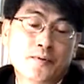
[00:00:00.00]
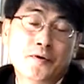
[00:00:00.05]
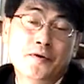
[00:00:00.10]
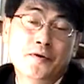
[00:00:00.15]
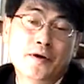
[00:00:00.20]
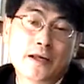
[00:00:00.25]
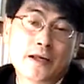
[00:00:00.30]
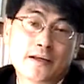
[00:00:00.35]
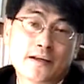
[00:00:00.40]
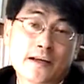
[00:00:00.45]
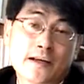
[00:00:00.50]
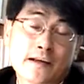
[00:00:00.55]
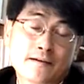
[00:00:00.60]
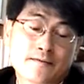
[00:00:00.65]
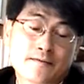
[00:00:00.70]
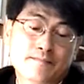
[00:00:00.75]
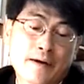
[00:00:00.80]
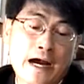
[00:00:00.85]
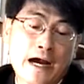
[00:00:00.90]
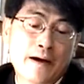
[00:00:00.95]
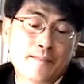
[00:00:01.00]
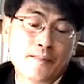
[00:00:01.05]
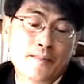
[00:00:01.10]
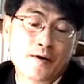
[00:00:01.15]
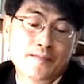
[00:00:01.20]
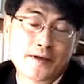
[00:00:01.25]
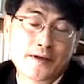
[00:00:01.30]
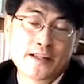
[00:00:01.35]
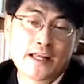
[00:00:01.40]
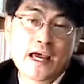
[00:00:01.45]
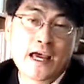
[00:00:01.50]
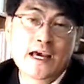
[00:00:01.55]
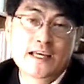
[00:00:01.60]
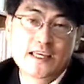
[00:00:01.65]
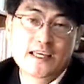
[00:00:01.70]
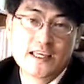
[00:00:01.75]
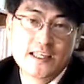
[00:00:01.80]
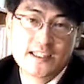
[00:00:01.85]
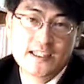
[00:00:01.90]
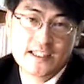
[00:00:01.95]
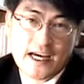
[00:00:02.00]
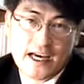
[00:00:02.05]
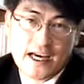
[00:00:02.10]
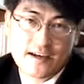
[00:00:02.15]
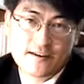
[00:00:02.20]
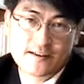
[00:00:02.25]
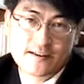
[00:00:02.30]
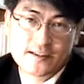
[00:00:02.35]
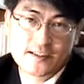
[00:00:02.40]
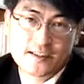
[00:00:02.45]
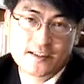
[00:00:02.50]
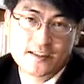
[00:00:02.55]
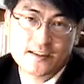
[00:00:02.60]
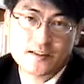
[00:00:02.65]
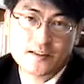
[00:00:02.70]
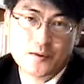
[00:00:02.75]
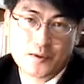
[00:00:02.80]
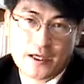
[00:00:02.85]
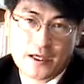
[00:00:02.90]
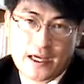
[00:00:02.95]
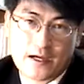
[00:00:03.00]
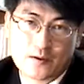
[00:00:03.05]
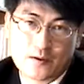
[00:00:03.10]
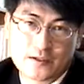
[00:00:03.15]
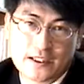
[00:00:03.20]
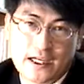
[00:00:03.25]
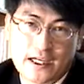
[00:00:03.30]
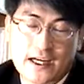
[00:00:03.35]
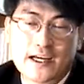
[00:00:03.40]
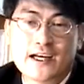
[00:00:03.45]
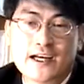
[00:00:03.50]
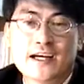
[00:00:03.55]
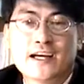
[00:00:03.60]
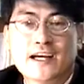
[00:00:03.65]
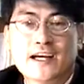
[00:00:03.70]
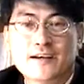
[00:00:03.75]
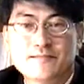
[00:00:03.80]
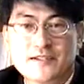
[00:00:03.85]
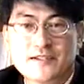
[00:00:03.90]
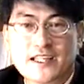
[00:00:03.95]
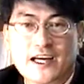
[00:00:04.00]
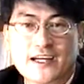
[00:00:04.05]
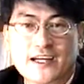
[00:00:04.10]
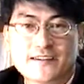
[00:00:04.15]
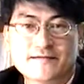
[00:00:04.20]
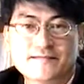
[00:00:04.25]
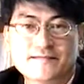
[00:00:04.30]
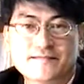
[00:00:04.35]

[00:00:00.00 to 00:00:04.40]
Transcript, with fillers: 표현하는 방법인 2차 형식을 소개하고자 합니다.